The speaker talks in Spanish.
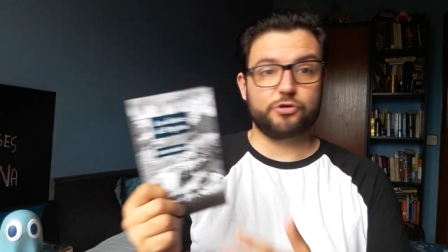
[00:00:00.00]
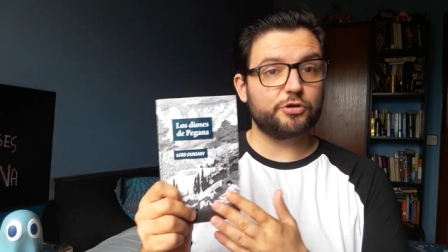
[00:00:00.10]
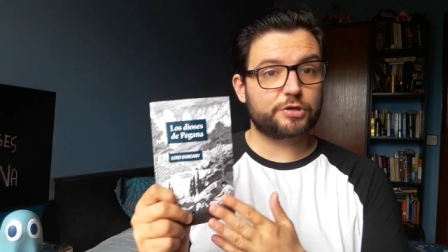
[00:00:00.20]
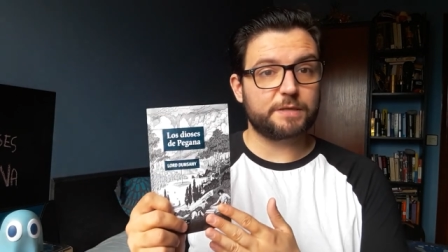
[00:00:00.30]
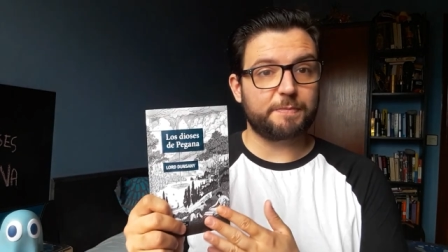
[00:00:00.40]

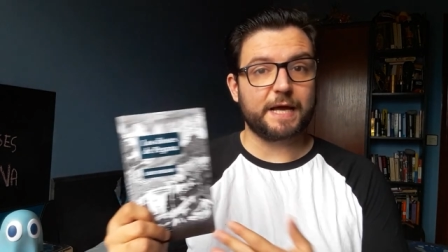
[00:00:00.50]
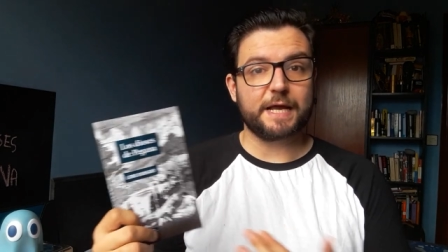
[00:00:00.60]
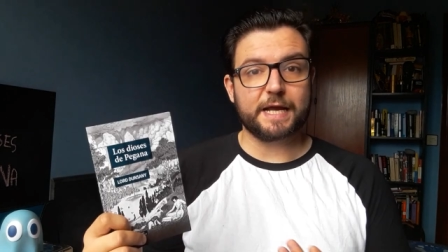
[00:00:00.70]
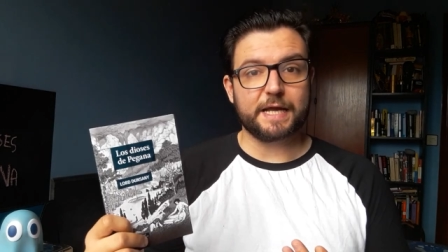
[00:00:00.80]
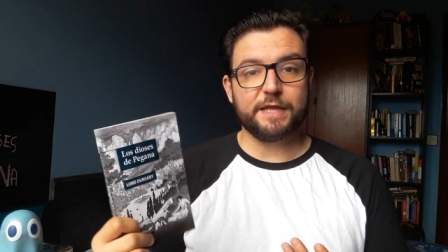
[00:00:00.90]
dioses de
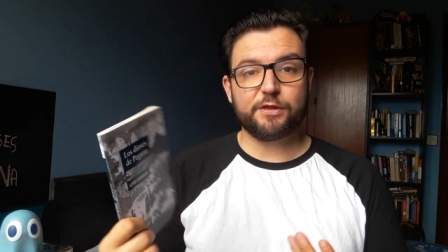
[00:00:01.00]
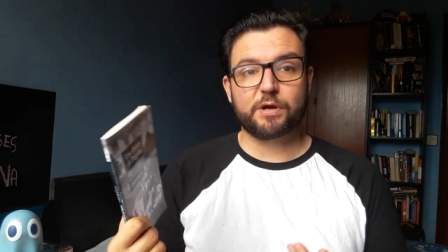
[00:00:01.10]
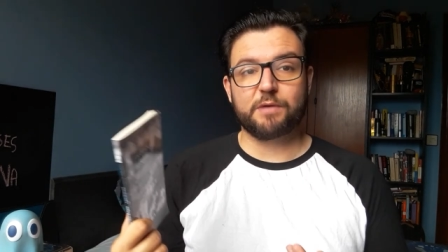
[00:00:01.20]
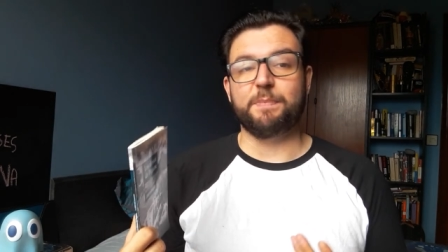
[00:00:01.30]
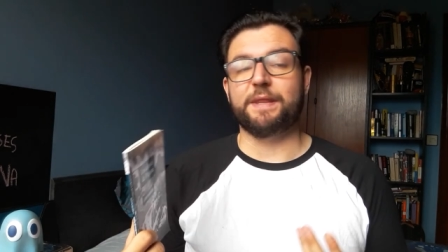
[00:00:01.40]
Pegana hizo
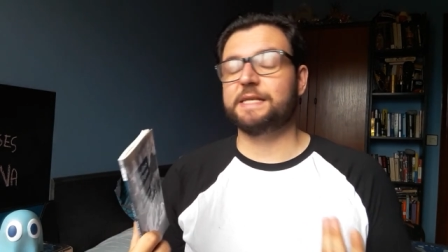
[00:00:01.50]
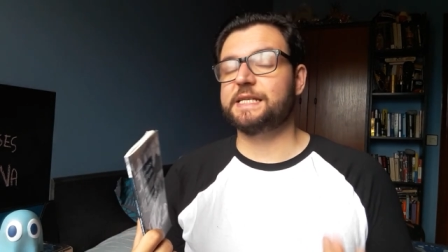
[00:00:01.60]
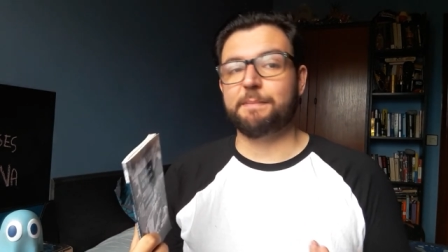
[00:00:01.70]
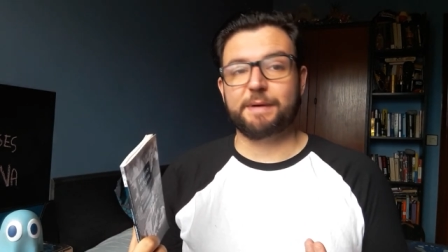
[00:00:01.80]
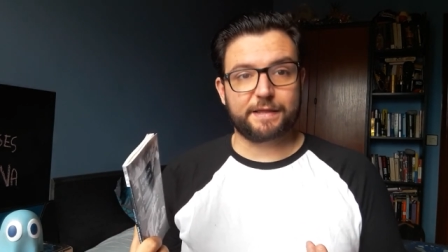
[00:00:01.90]
que
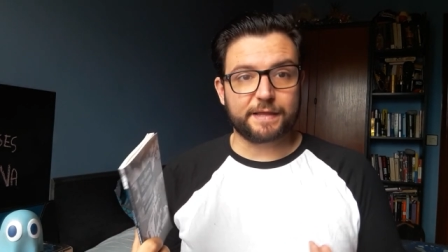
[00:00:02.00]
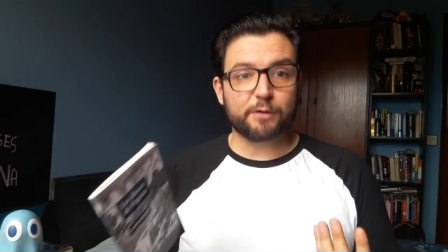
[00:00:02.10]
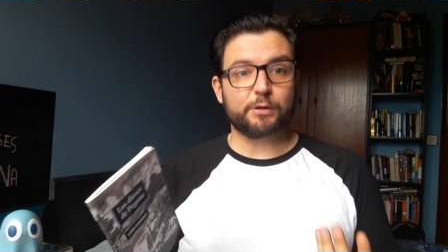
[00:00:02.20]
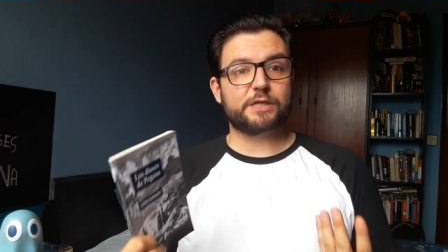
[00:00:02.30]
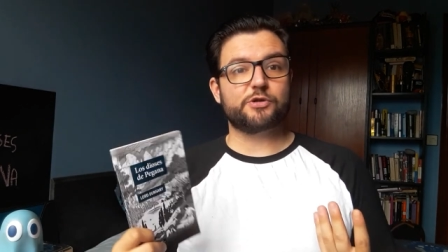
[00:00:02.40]
empezasen a aparecer
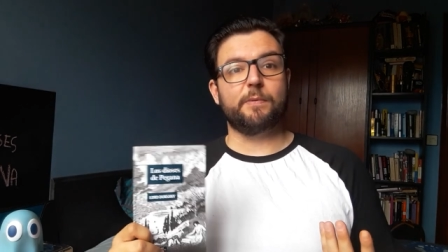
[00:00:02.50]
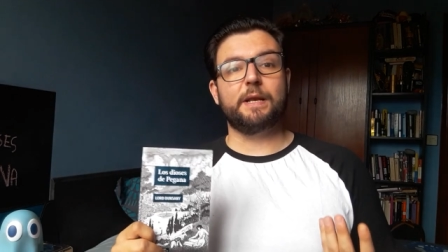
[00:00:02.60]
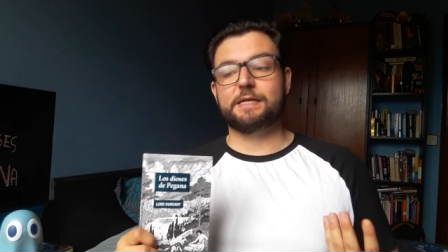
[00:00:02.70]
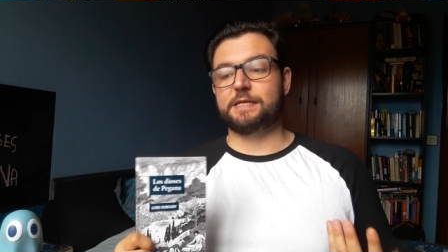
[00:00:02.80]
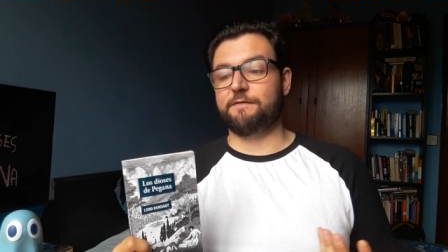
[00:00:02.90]
otras
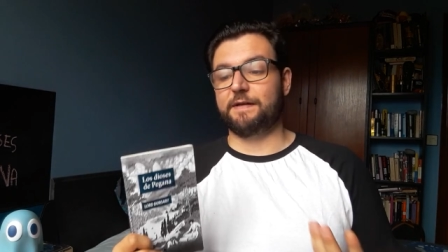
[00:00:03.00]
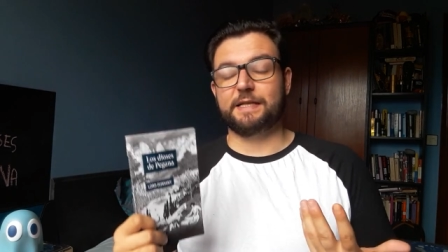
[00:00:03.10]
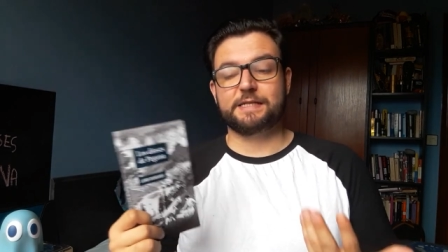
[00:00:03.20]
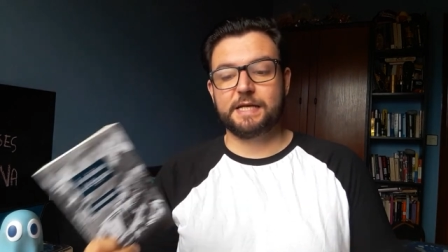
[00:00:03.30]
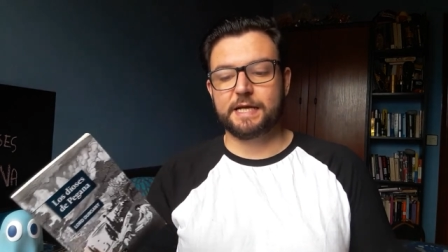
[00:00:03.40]
novelas de
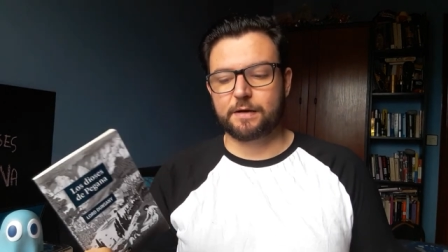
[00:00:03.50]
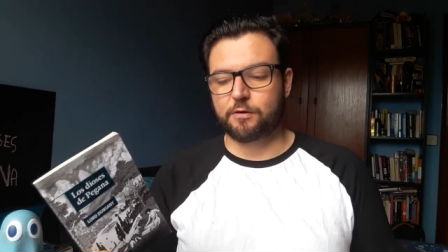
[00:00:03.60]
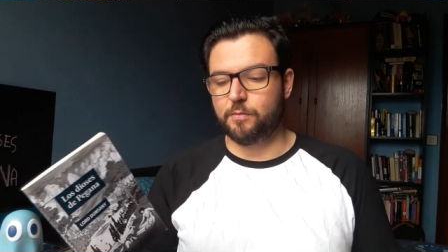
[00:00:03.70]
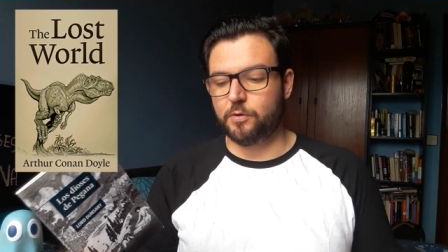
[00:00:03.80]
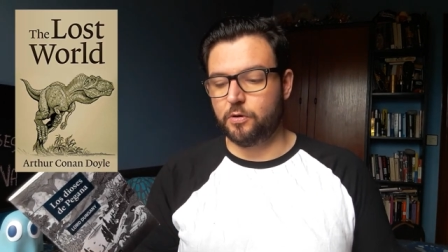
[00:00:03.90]
fantasía
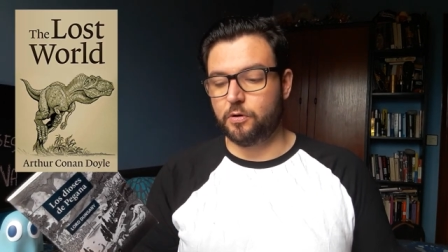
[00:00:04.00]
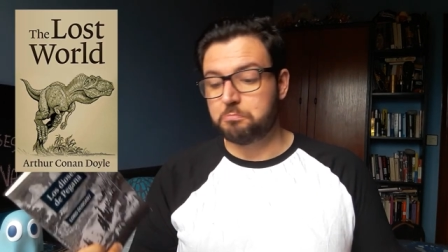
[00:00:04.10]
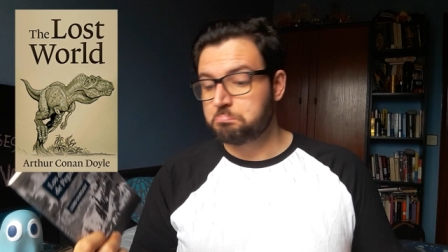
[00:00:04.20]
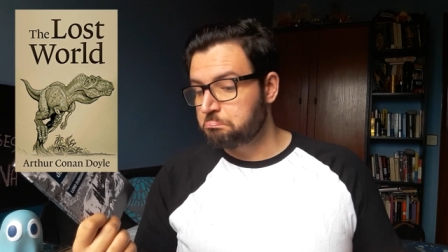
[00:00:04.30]
como